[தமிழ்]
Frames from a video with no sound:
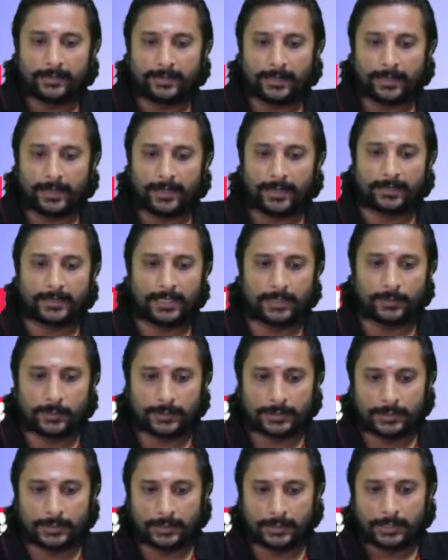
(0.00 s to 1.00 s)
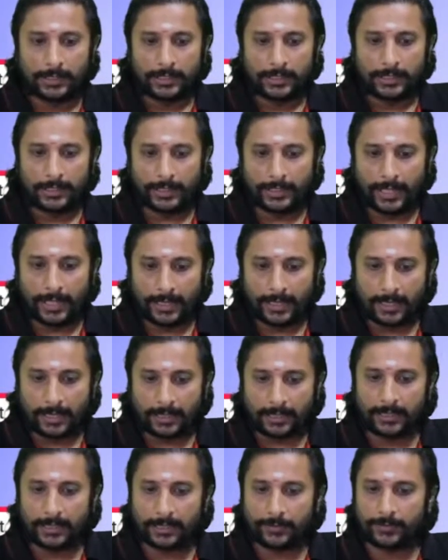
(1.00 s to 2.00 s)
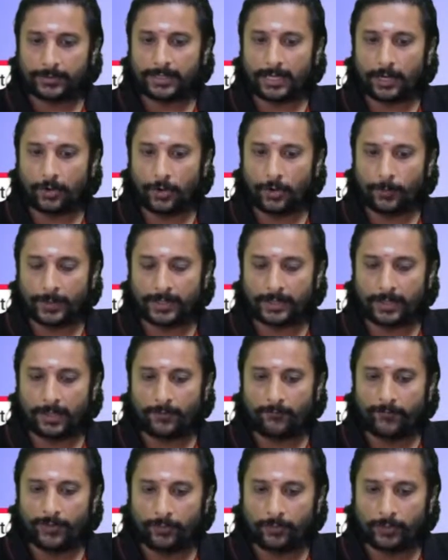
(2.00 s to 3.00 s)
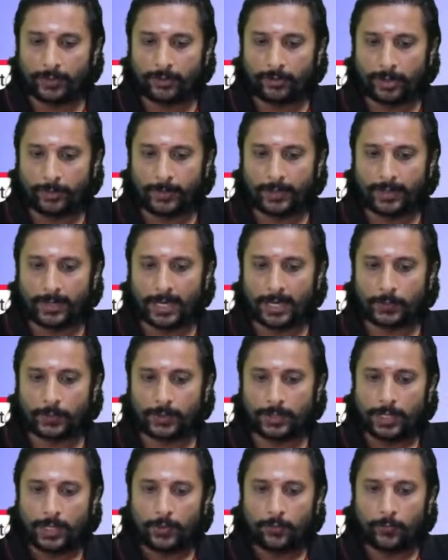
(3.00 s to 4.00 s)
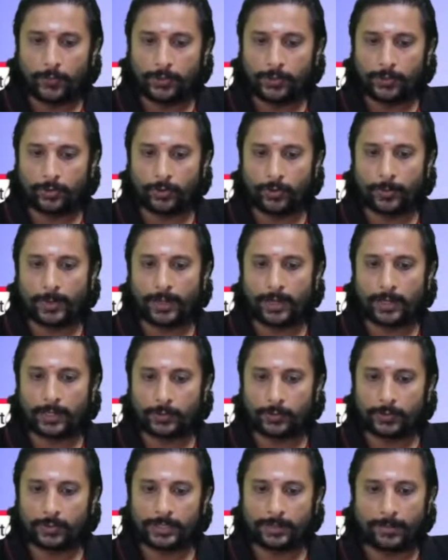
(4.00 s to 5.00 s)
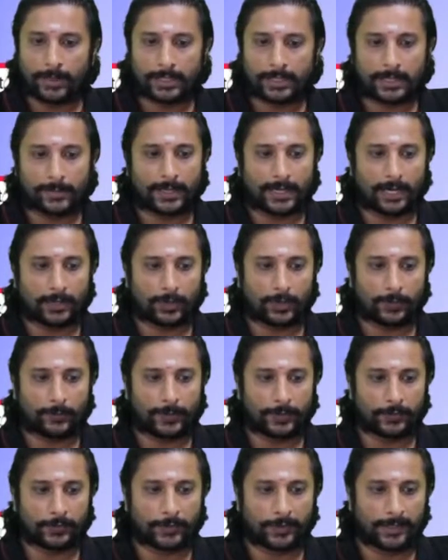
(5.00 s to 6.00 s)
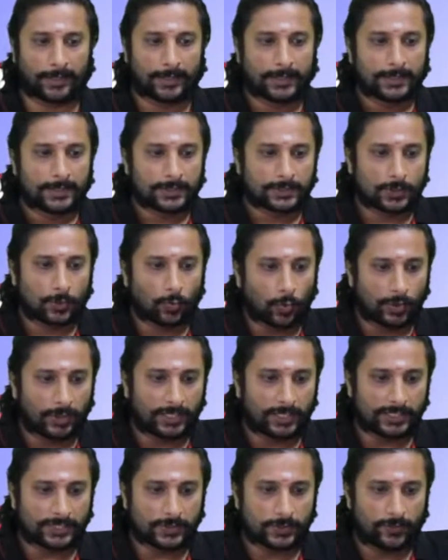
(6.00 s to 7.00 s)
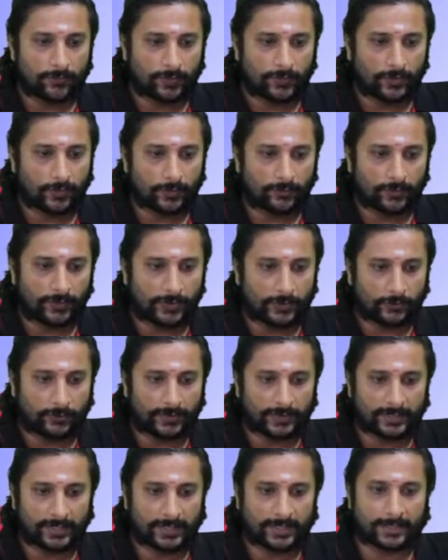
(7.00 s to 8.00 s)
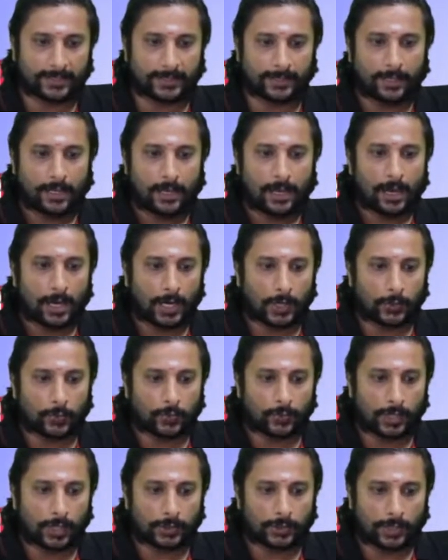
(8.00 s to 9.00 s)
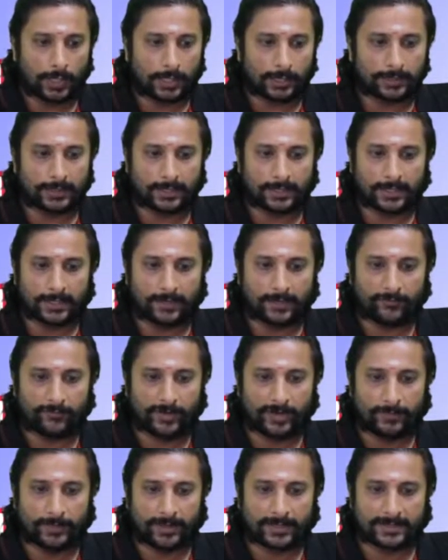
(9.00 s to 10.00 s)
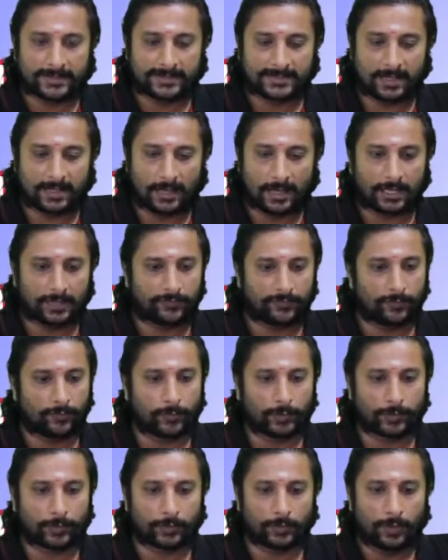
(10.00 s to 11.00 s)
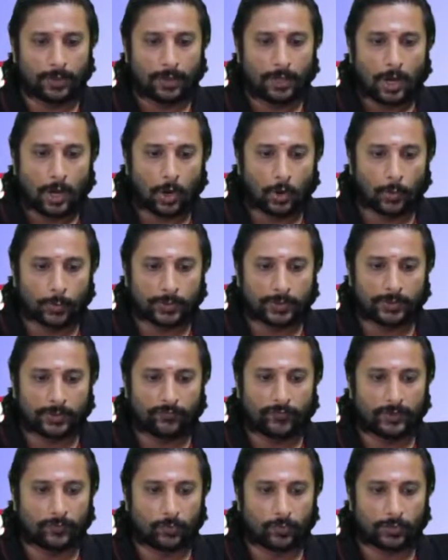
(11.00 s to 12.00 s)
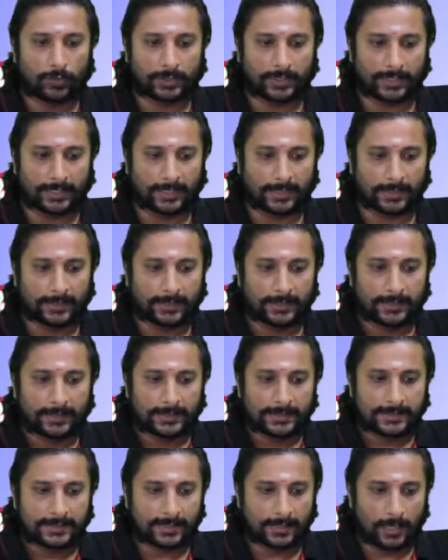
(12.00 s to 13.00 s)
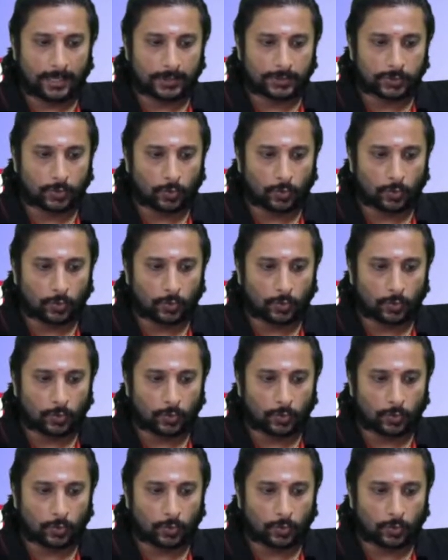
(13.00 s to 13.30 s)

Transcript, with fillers: இடத்துல வந்து என்னுடைய கரண்ட்டை வந்து கால்குலேட் பண்ணுறது தான் வி ஒன் டிவைட் பை ஆர் ஒன் வி டூ டிவைட் பை ஆர் டூ இந்த மாதிரி தான் கால்குலேட் பண்ணுவாங்க ஸோ வோல்டேஜ் வந்து வி ஒன் வி டூ வி த்ரீ இருக்குது ஆர் ஒன் ஆர் டூ ஆர் த்ரீ இருக்குங்க ஃபீட்பேக் ரெஸ்ட்டில் ஆர்எஃப்ஐ போட்டோம் அவுட்புட் வந்து விஓ இருக்குங்க சரிங்களா ஸோ